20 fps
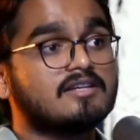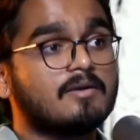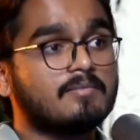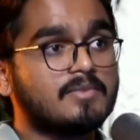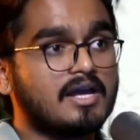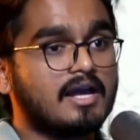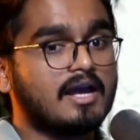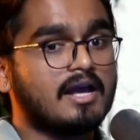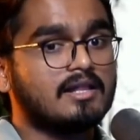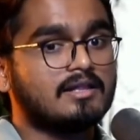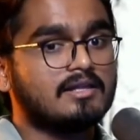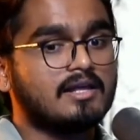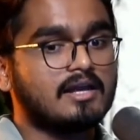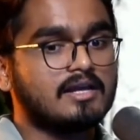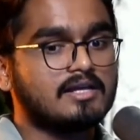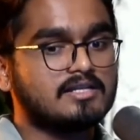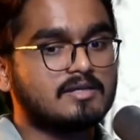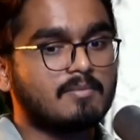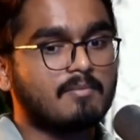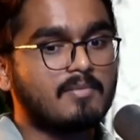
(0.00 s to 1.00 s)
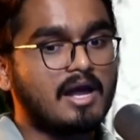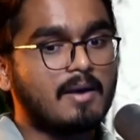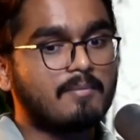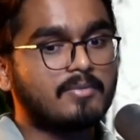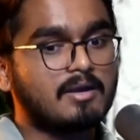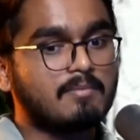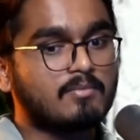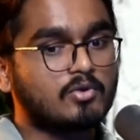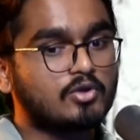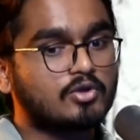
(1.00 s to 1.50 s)
से हम ये कहते हैं कि जब भी
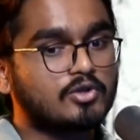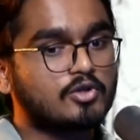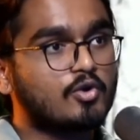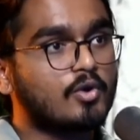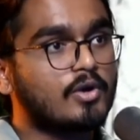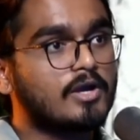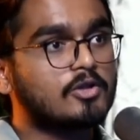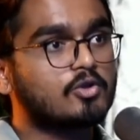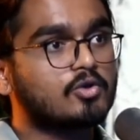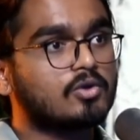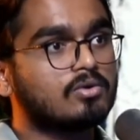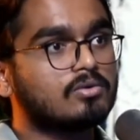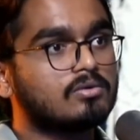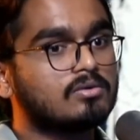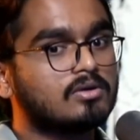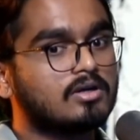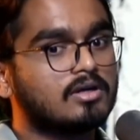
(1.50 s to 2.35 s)
आपकी मृत्यु होगी तो